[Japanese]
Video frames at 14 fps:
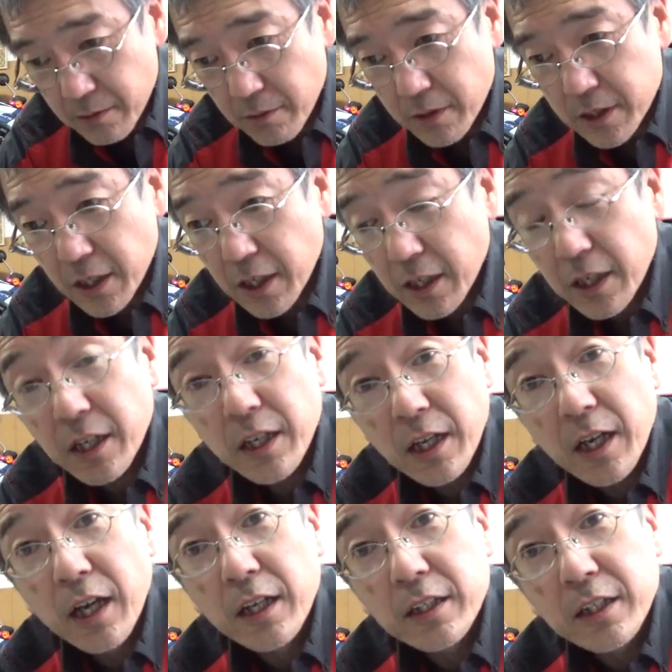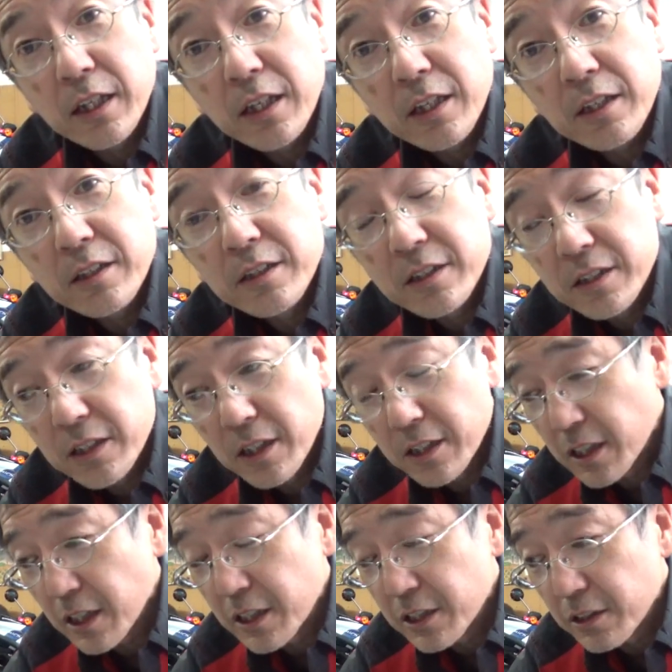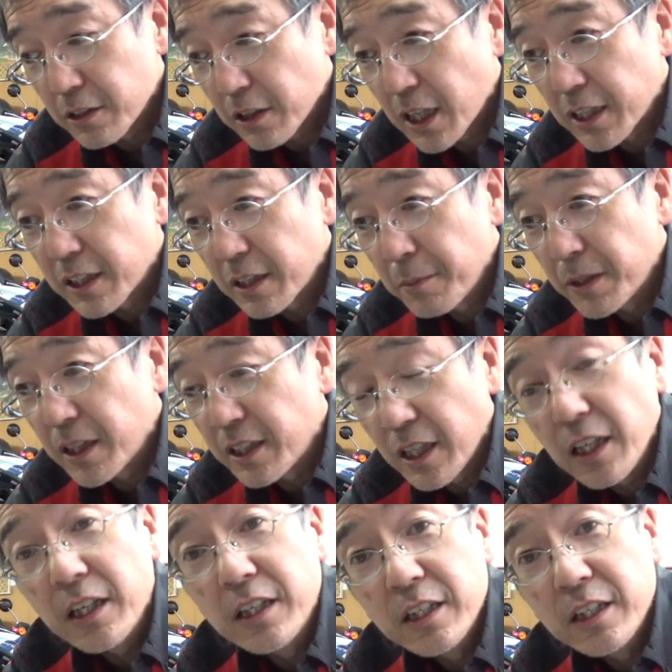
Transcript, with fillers: まあ、車検から車検で買ってまだね、えー、